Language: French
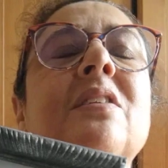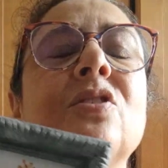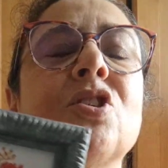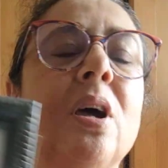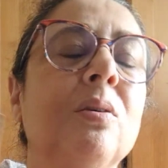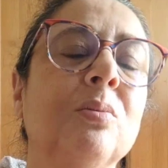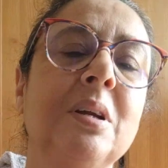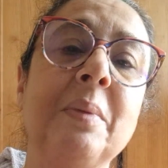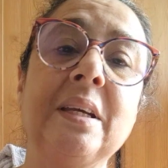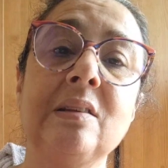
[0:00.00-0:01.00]
qu'est-ce que je
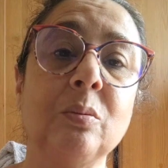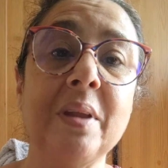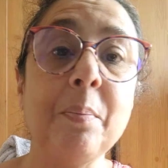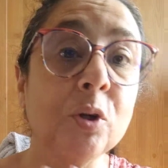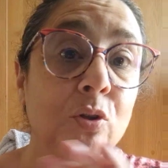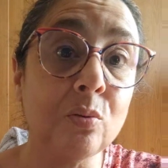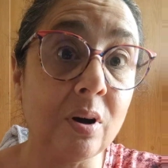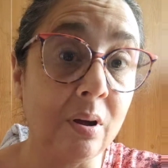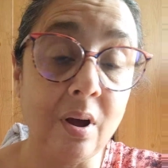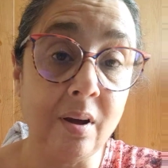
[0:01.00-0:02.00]
raconte Les mains qui tombent, n'importe
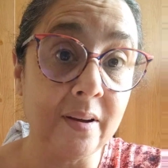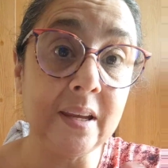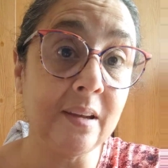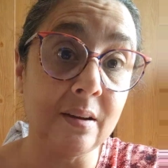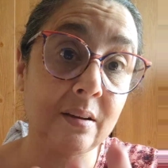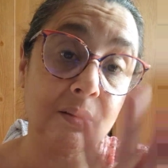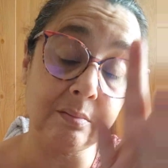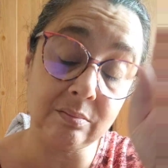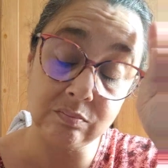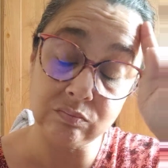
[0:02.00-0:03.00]
quoi. Vous voyez. Euh,
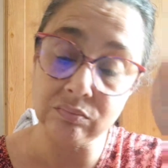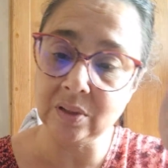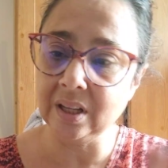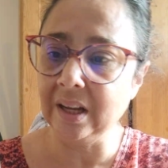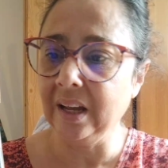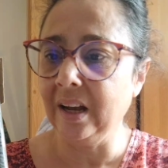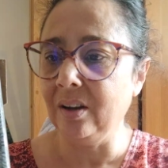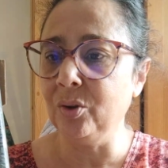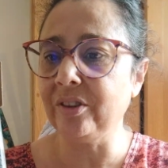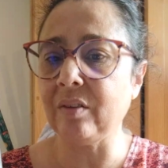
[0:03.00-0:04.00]

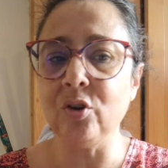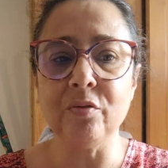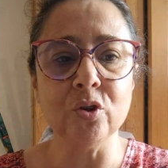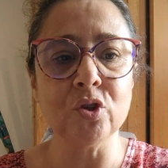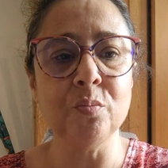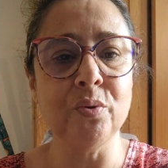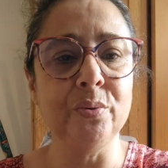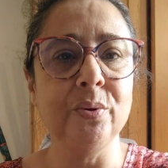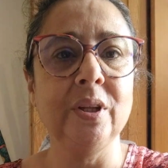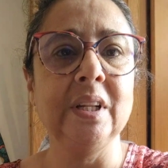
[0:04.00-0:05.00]
le cerveau il fonctionne
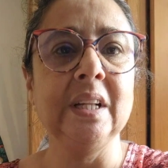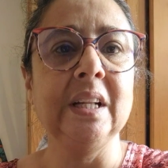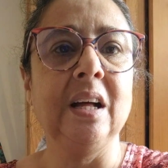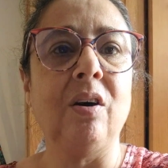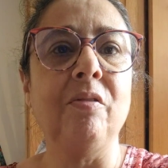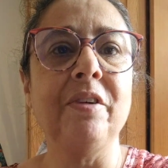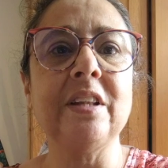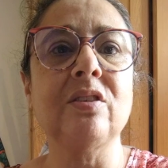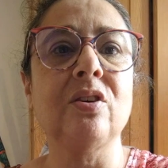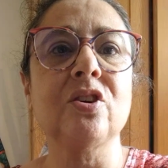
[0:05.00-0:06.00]
plus. En
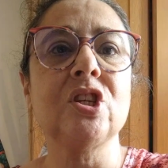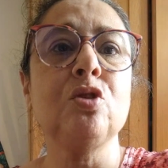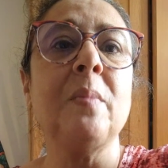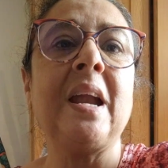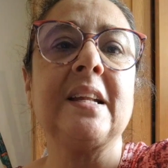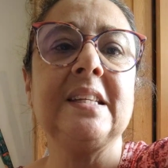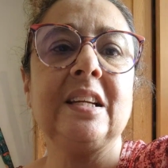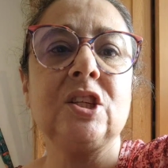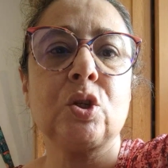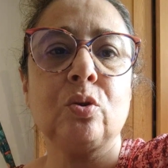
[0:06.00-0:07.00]
fait, euh, j'ai du mal à
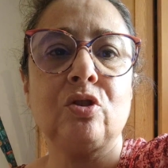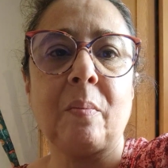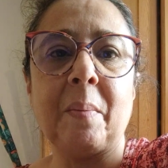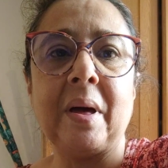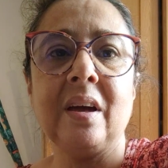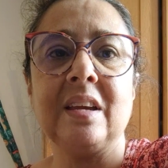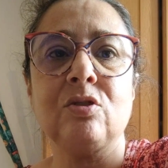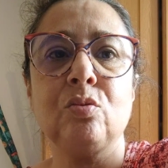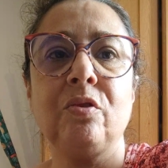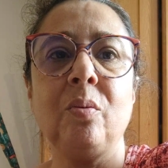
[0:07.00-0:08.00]
tenir les choses dans ma main et
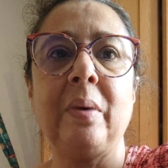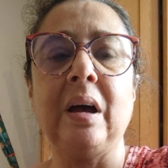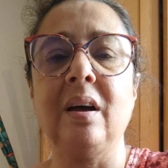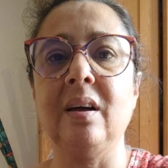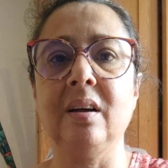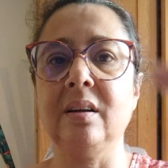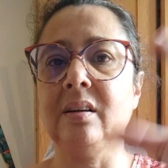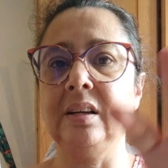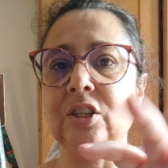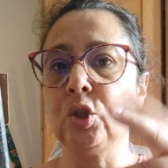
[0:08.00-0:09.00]
souvent, ben,
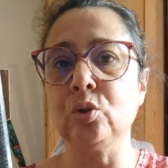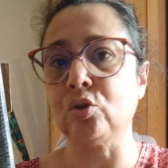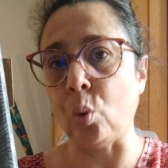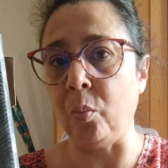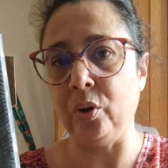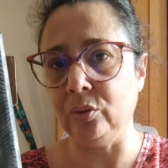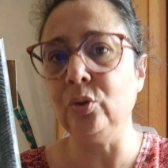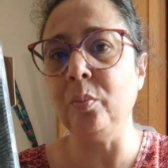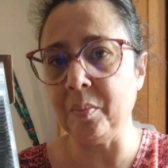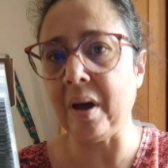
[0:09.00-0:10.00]
les choses tombent
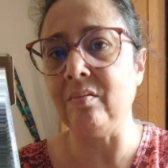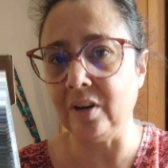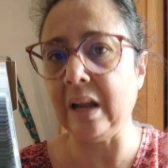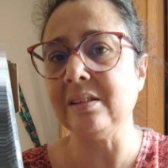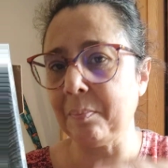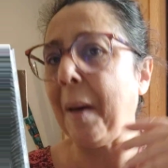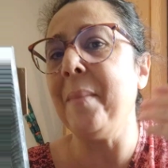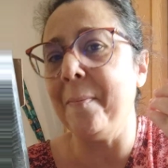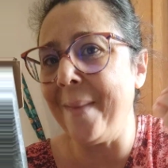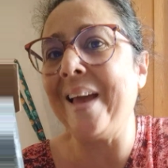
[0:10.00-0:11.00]
de mes mains. Voilà, c'est pas
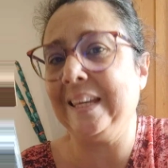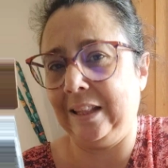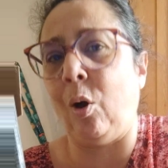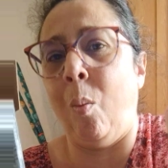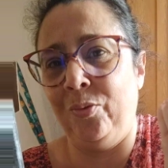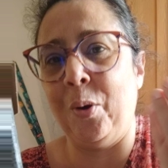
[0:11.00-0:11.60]
mes mains qui tombent,